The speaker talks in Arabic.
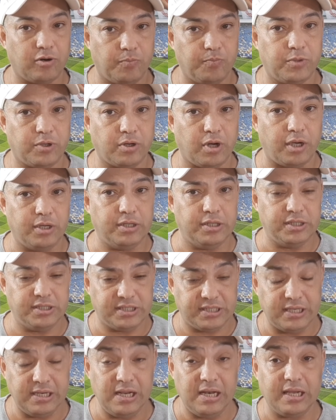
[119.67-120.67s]
من رأيي
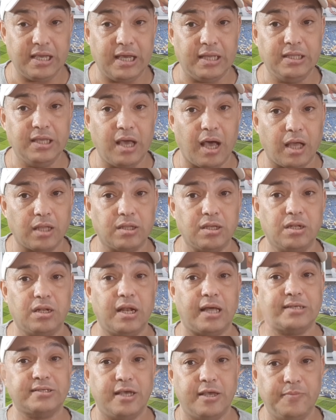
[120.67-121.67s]
السنين اللي جاية دي
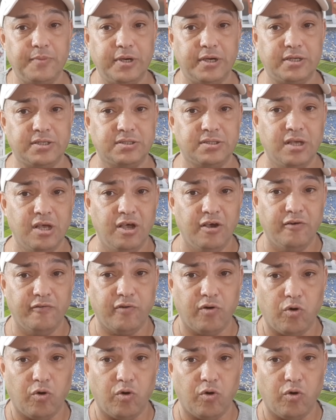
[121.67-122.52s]
هتطلع زي محرز في